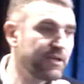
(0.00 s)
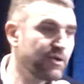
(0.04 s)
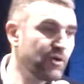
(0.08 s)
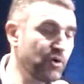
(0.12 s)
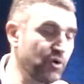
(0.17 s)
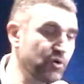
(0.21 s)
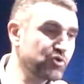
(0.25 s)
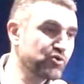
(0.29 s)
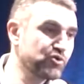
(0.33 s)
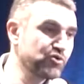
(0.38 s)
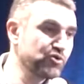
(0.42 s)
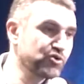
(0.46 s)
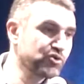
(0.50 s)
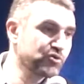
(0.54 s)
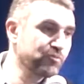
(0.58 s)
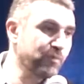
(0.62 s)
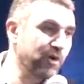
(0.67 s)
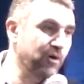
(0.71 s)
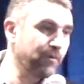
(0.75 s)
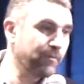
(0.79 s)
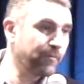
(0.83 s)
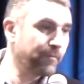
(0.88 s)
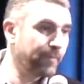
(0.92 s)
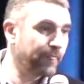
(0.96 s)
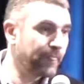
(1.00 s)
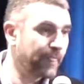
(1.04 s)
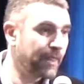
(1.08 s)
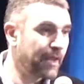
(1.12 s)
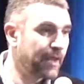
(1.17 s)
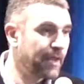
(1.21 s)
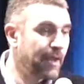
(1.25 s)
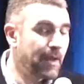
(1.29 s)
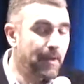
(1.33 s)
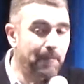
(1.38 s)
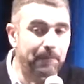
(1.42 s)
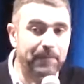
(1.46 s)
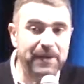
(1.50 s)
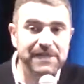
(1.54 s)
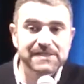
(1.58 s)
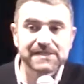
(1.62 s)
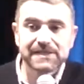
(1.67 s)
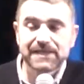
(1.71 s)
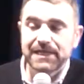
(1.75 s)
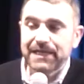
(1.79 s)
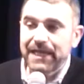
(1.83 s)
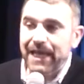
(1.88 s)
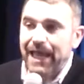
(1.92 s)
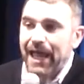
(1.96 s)
le jugement.
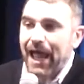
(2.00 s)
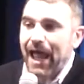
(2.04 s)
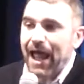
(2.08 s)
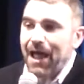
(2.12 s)
Parce qu'il est